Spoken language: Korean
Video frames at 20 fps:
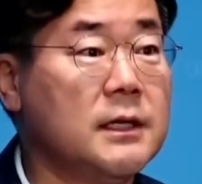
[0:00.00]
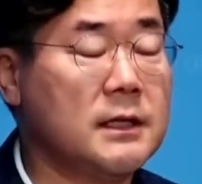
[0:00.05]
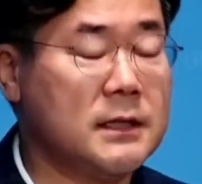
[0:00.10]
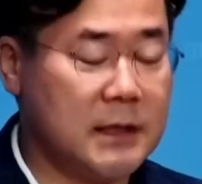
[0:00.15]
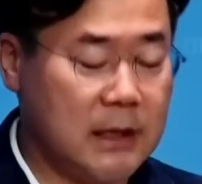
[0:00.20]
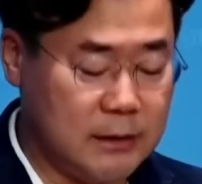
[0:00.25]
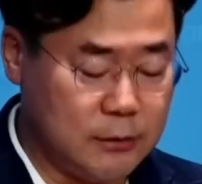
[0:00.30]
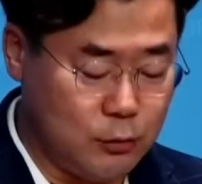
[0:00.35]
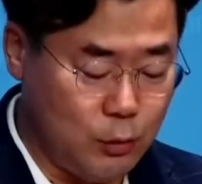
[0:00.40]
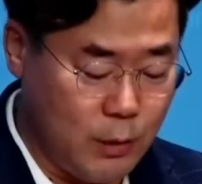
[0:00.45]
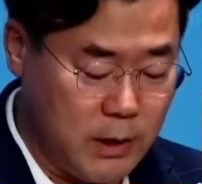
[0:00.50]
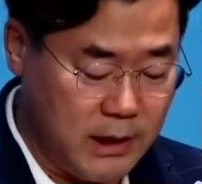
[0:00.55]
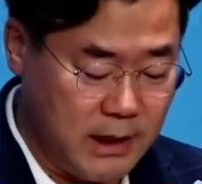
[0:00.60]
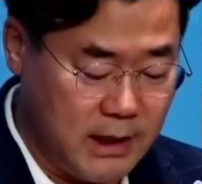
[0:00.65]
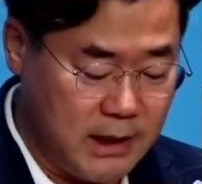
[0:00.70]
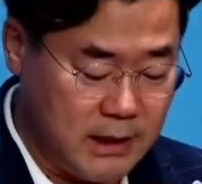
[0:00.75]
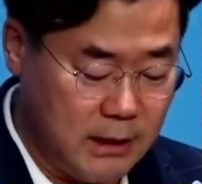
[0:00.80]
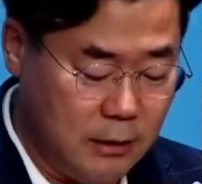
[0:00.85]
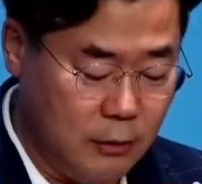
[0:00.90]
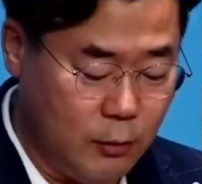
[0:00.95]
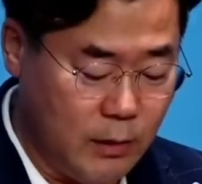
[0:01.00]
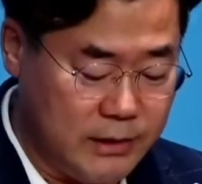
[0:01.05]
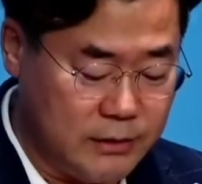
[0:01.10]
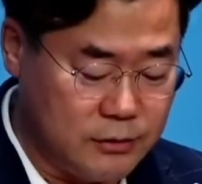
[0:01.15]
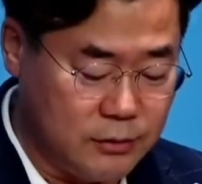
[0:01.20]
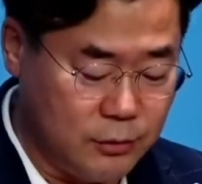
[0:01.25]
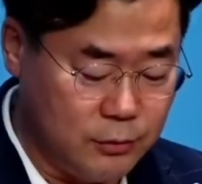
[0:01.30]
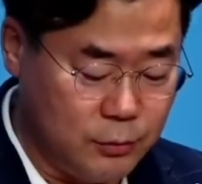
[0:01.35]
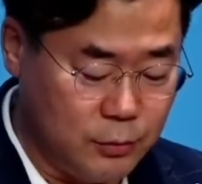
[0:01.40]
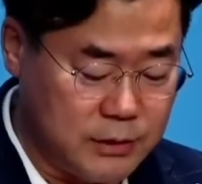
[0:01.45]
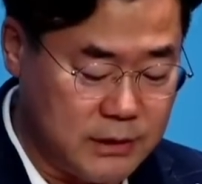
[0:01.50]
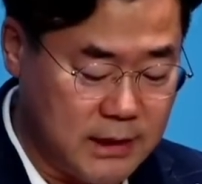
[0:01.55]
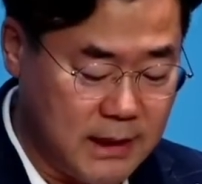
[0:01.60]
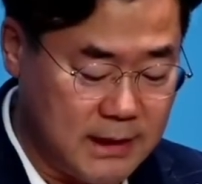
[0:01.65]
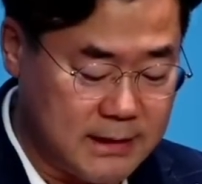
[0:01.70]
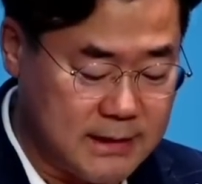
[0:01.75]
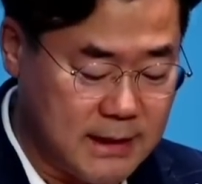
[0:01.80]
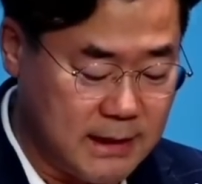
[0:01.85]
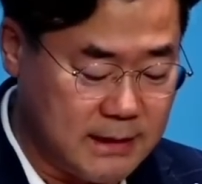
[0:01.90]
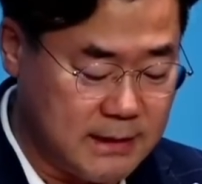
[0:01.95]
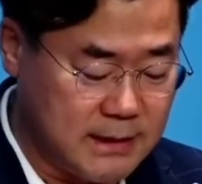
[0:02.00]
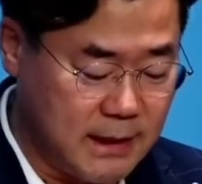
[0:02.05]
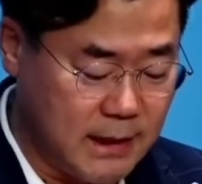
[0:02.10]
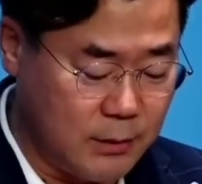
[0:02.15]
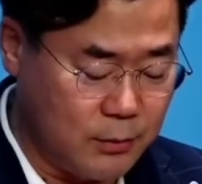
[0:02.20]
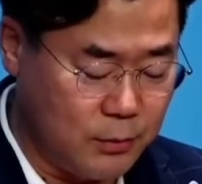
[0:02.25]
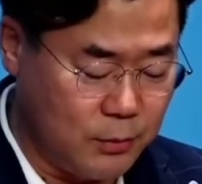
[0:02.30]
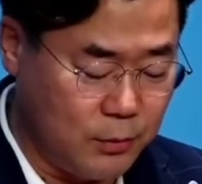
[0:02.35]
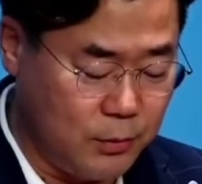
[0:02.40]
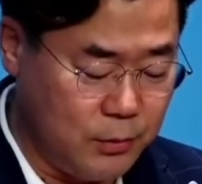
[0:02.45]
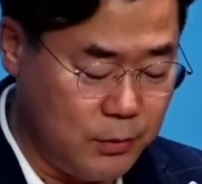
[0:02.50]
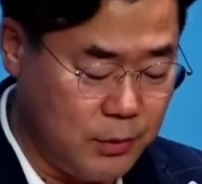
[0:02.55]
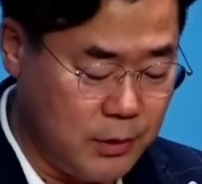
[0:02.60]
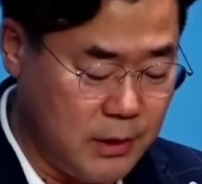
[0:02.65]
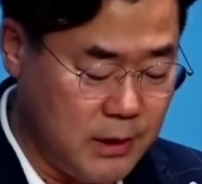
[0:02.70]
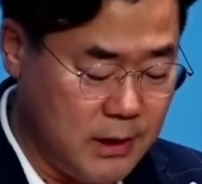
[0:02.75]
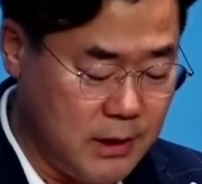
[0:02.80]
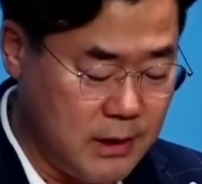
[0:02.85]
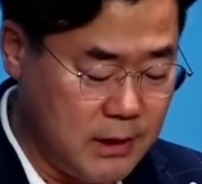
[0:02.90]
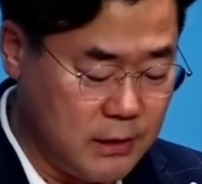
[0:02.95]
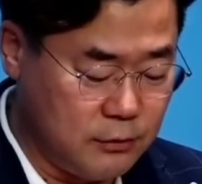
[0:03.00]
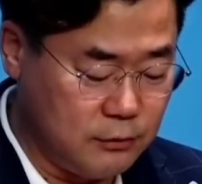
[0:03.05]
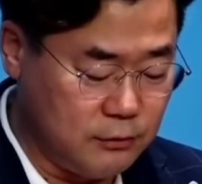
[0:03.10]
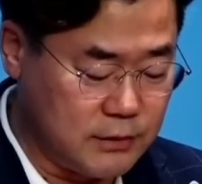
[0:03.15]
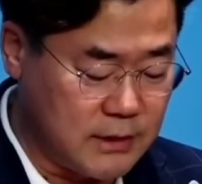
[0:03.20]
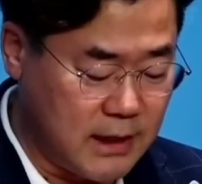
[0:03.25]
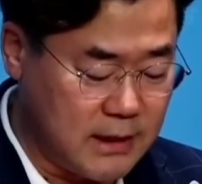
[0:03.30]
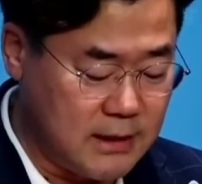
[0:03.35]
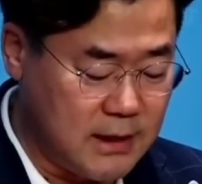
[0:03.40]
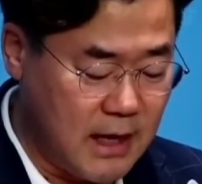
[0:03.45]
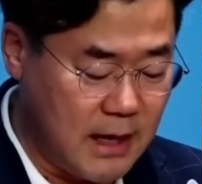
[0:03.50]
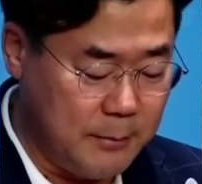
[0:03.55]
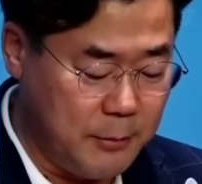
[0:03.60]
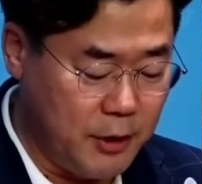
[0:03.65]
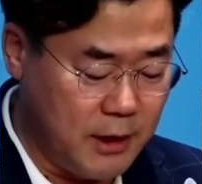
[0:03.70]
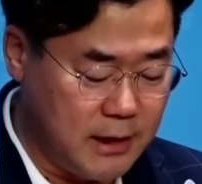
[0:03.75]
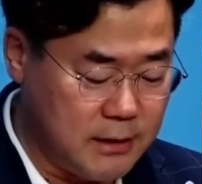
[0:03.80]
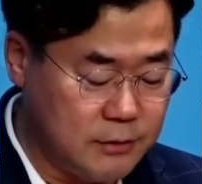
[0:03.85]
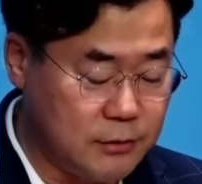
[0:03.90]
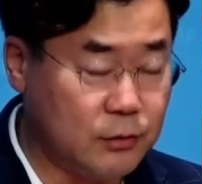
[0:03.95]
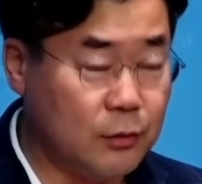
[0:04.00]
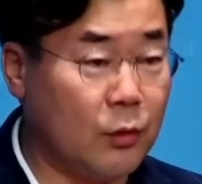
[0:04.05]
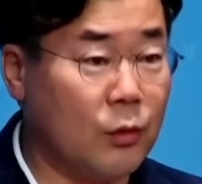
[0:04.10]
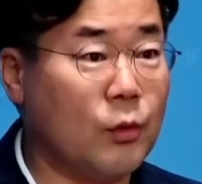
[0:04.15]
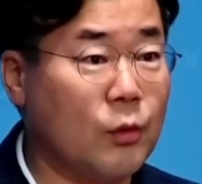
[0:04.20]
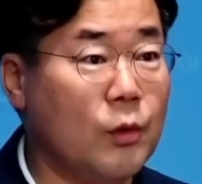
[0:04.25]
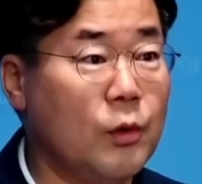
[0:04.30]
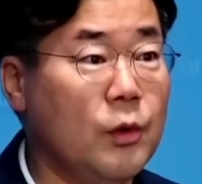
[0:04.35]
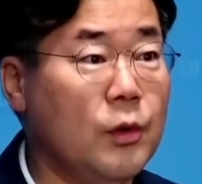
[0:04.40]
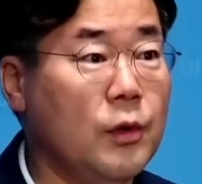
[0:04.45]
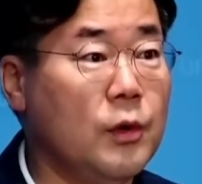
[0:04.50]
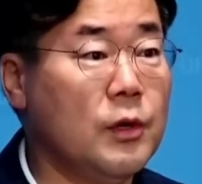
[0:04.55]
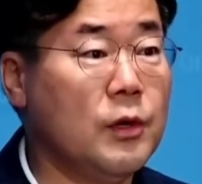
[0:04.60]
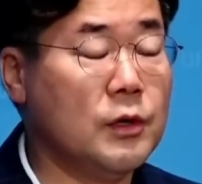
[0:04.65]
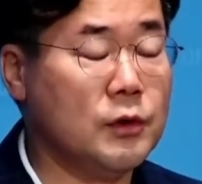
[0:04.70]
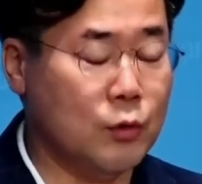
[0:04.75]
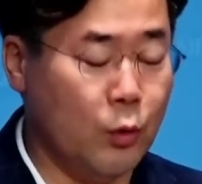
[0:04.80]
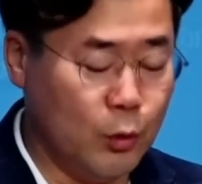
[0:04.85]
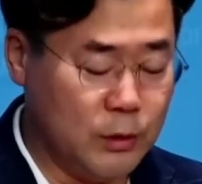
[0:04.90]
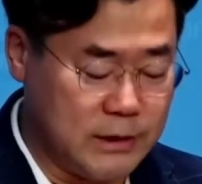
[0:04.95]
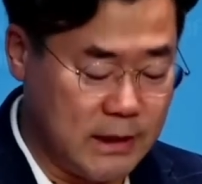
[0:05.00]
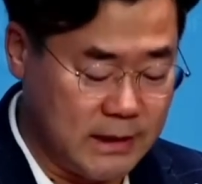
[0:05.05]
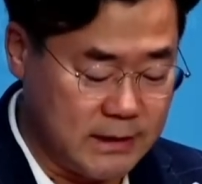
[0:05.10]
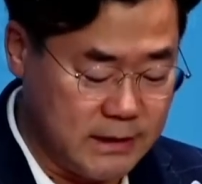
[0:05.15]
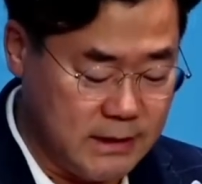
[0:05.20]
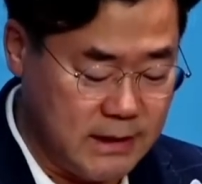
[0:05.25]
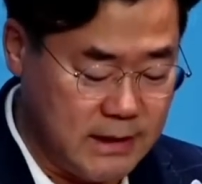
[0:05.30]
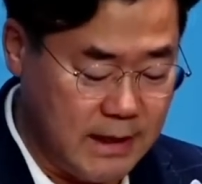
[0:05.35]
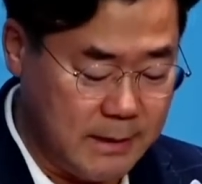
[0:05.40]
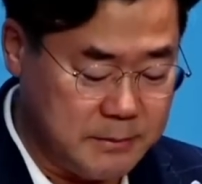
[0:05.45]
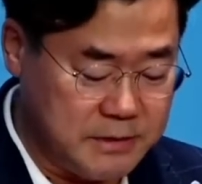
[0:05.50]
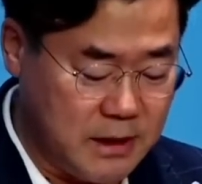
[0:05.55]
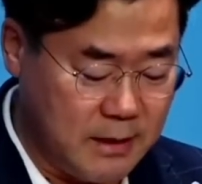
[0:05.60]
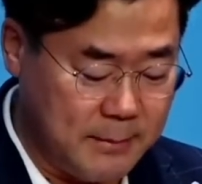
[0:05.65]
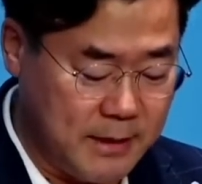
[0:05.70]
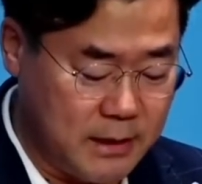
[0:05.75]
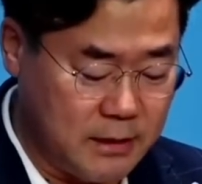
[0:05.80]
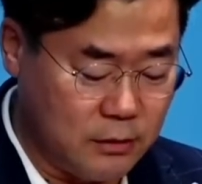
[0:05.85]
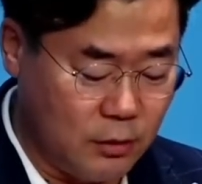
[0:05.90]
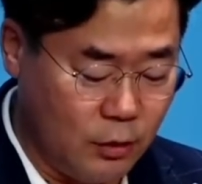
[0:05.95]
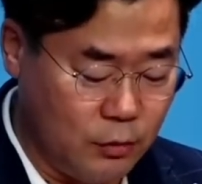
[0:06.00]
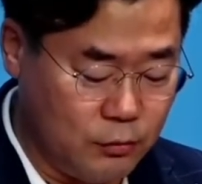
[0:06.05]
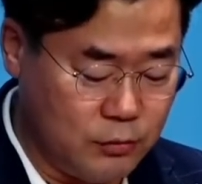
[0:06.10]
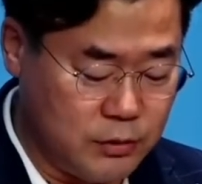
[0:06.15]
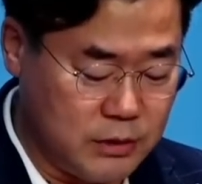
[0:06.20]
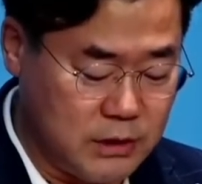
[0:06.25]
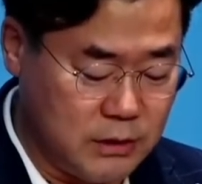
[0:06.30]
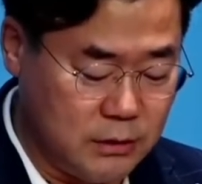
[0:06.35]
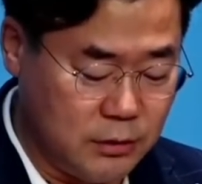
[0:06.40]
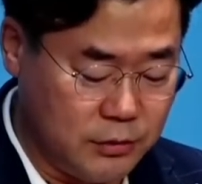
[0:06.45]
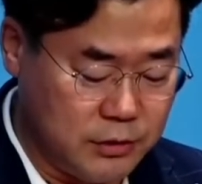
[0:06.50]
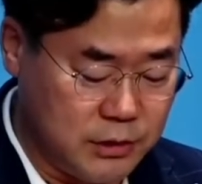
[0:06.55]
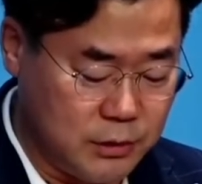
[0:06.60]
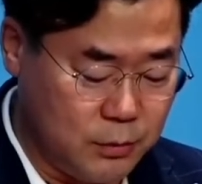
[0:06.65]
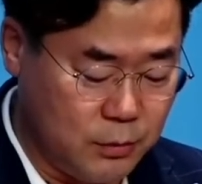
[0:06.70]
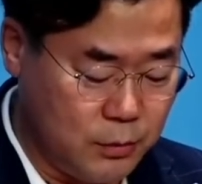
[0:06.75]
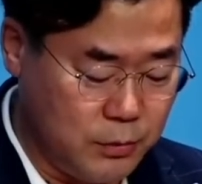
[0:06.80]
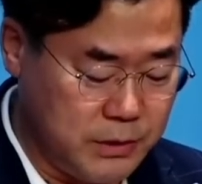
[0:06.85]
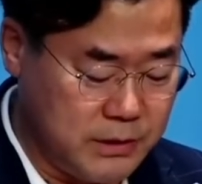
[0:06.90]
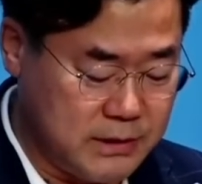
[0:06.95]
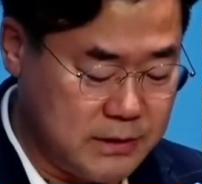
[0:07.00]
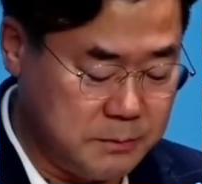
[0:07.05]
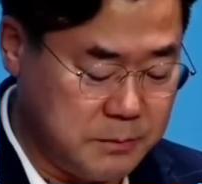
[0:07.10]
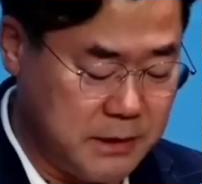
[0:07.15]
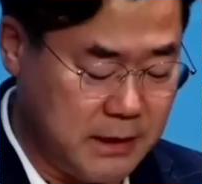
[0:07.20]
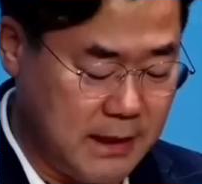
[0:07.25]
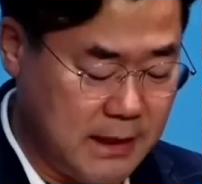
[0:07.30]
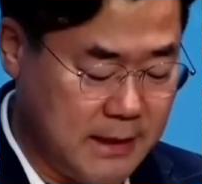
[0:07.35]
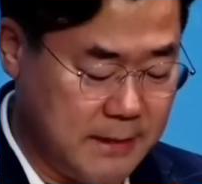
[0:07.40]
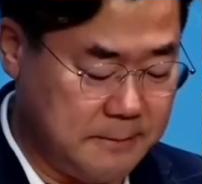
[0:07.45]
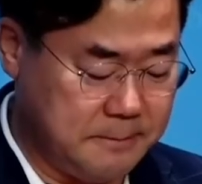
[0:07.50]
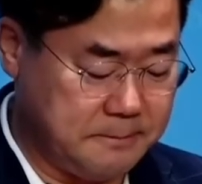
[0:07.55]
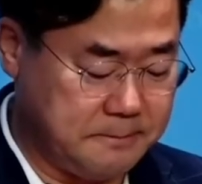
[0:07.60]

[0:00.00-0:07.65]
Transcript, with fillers: 최소한의 일관성조차 상실했고 수사를 하면 할수록 조작의 냄새만 더욱 짙어지고 있습니다.